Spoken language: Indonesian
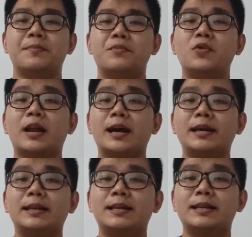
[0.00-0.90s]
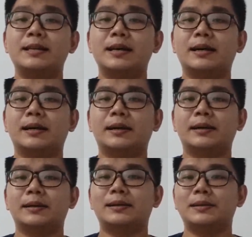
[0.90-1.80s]
mulai
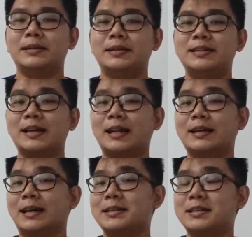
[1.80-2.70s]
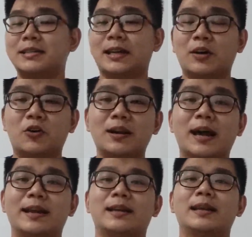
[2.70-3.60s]
uh, dijalankan secara
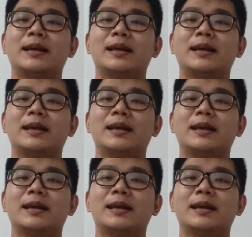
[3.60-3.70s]
online,